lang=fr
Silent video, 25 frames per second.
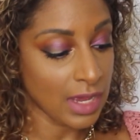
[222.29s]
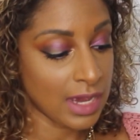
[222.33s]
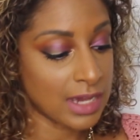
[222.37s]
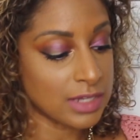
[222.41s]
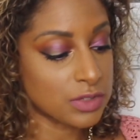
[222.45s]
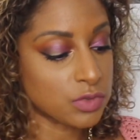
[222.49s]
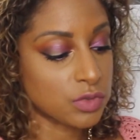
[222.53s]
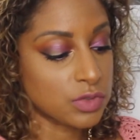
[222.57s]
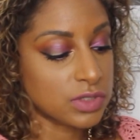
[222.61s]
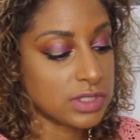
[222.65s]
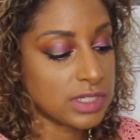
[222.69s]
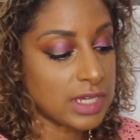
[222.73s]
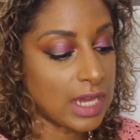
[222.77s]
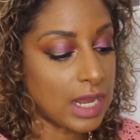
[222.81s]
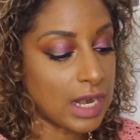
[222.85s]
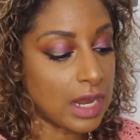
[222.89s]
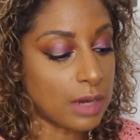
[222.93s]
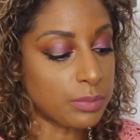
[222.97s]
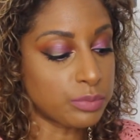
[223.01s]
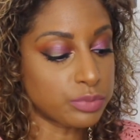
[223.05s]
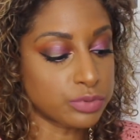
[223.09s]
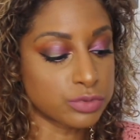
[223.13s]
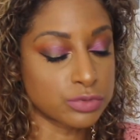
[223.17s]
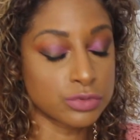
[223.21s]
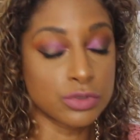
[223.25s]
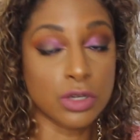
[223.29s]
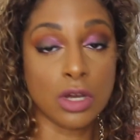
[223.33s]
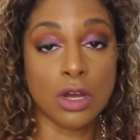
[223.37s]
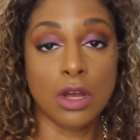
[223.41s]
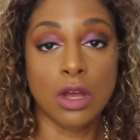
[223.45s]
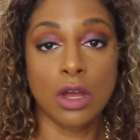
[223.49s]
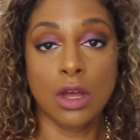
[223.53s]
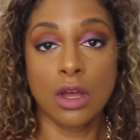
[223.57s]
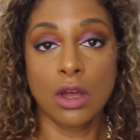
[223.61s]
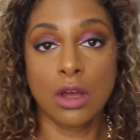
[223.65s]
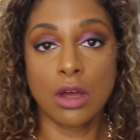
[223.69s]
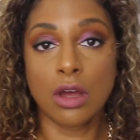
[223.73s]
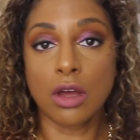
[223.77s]
associé à la poudre
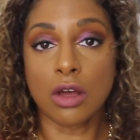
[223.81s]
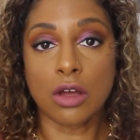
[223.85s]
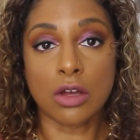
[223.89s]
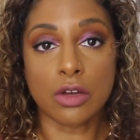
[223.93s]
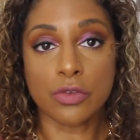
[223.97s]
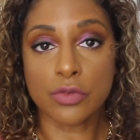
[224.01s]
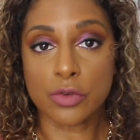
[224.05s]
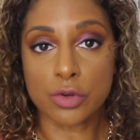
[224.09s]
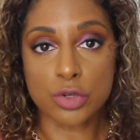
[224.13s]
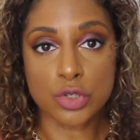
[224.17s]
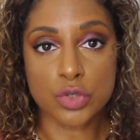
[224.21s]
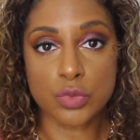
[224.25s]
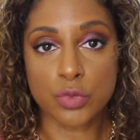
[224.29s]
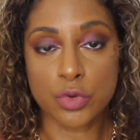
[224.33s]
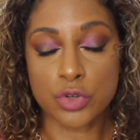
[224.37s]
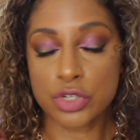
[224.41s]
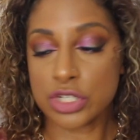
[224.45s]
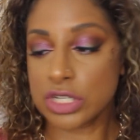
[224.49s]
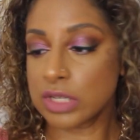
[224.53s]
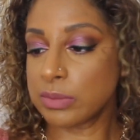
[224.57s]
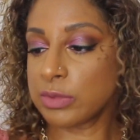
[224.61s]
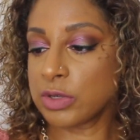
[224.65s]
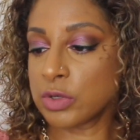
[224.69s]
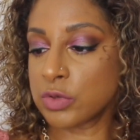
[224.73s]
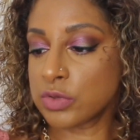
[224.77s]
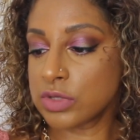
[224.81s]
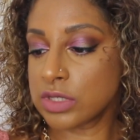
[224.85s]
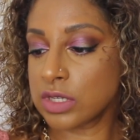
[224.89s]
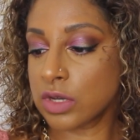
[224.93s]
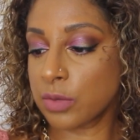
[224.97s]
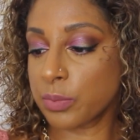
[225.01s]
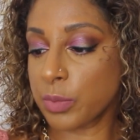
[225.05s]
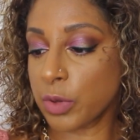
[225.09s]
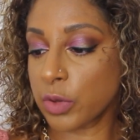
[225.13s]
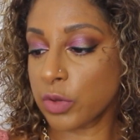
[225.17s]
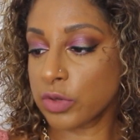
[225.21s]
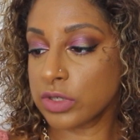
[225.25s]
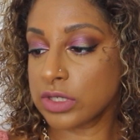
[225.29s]
euh, franchement je l'ai mis aussi
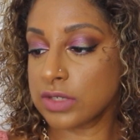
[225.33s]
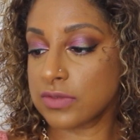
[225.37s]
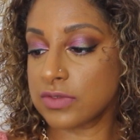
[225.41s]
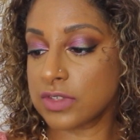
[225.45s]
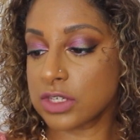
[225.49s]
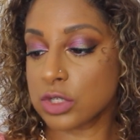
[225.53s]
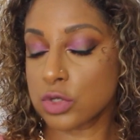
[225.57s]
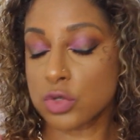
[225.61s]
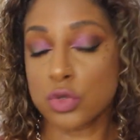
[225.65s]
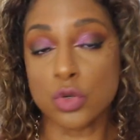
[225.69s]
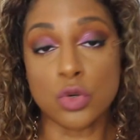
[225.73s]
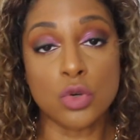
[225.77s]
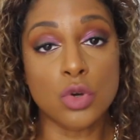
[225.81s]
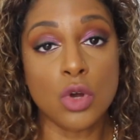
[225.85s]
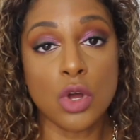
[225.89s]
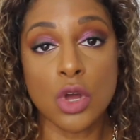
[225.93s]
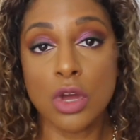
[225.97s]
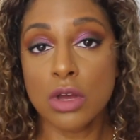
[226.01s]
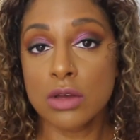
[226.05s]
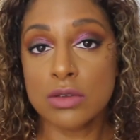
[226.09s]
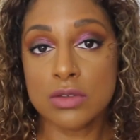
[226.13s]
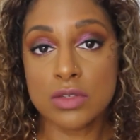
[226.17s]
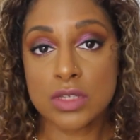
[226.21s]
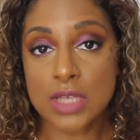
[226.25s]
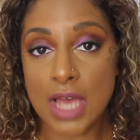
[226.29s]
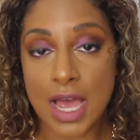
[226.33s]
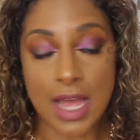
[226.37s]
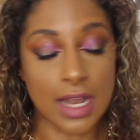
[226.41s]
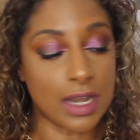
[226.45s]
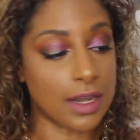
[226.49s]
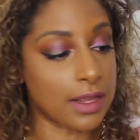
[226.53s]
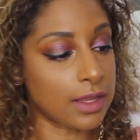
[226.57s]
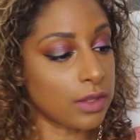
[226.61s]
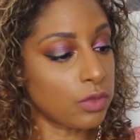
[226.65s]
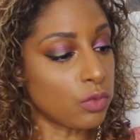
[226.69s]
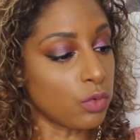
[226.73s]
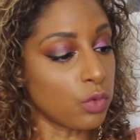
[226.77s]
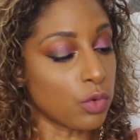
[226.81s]
pendant qu'il faisait chaud ça
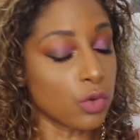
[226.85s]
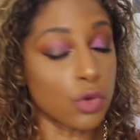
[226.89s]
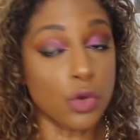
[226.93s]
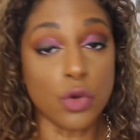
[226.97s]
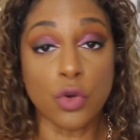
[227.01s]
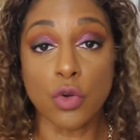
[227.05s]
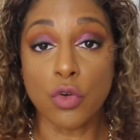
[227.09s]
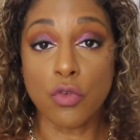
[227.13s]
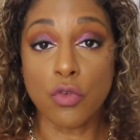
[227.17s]
allait donc